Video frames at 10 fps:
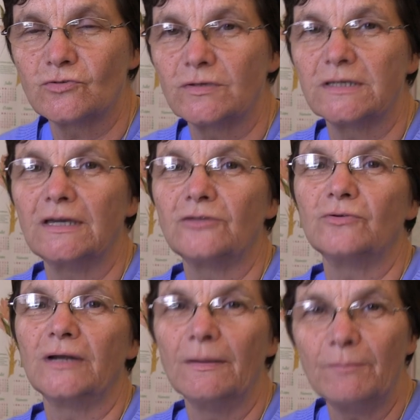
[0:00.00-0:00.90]
de ce qui a
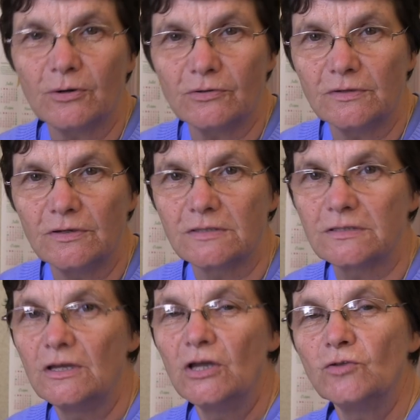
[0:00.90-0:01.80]
de
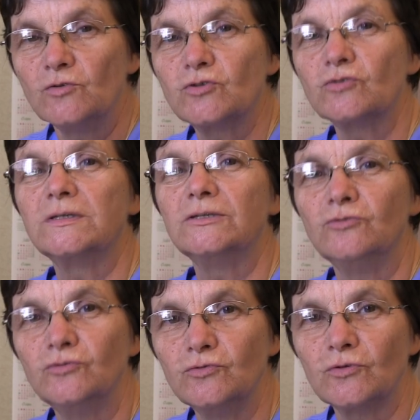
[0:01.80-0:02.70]
l'importance, de ce qui
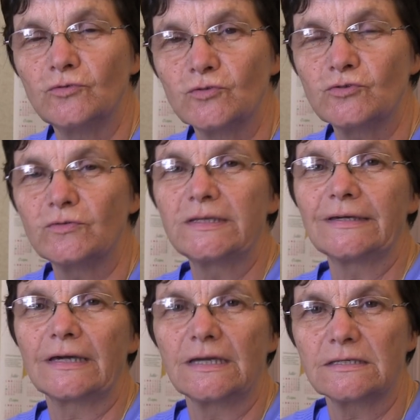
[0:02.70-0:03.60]
dure, de ce
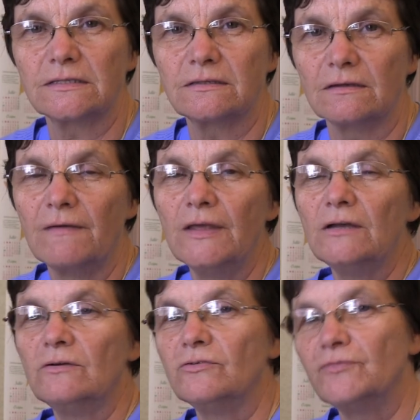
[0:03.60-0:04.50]
qui reste.
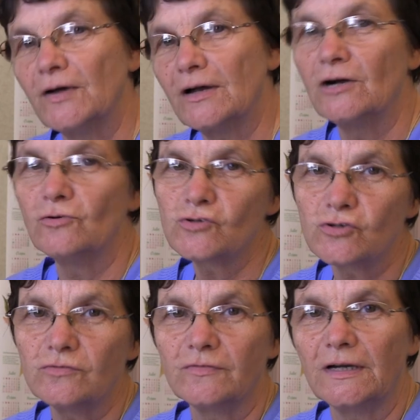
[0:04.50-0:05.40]
Euh, Pharaon,
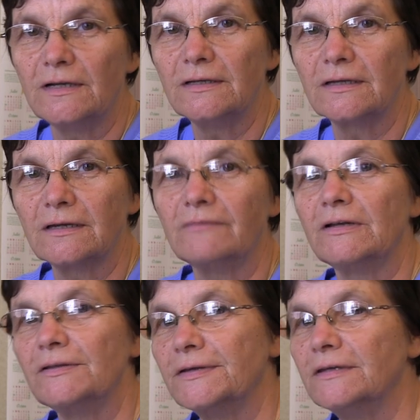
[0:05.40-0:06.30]
cheval et
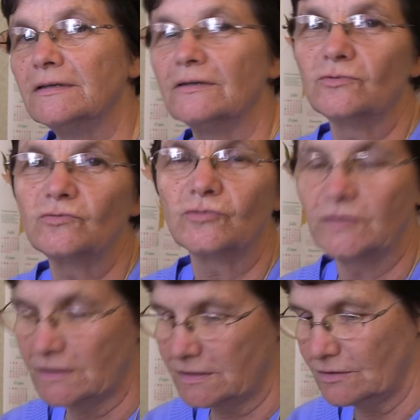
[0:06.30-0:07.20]
cavalier, hein, tout
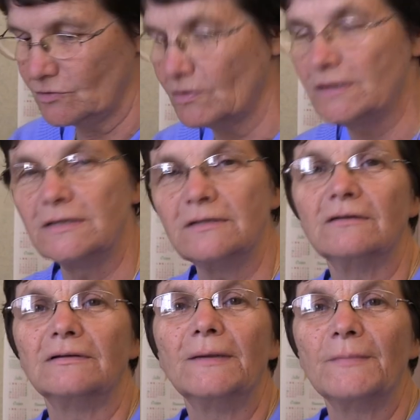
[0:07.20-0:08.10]
ça qui est noyé
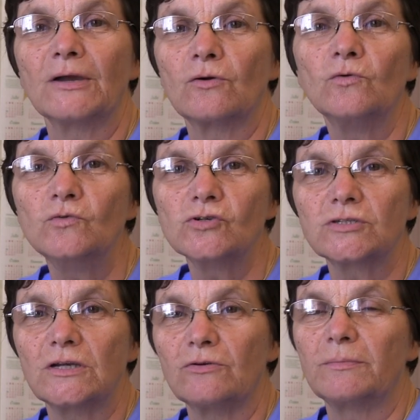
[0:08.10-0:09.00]
dans la mer rouge,
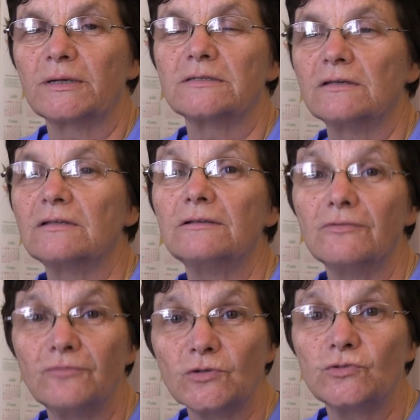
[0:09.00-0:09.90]
ça représente
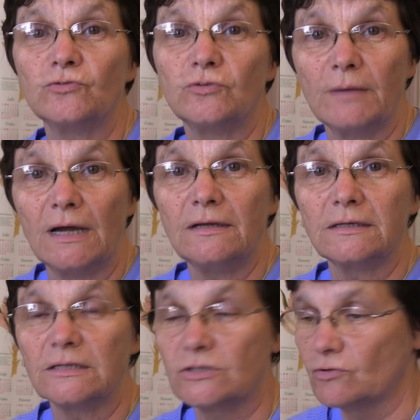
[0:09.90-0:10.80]
les forces du mal
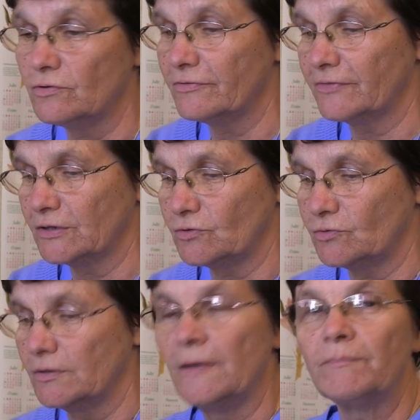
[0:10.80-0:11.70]
qui sont
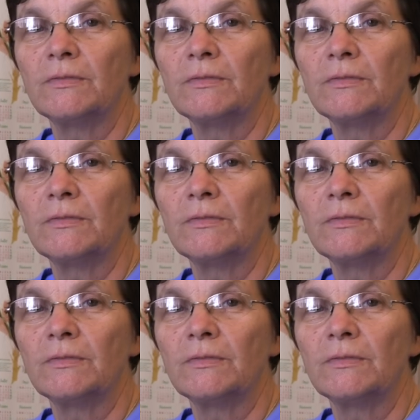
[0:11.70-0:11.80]
vaincues.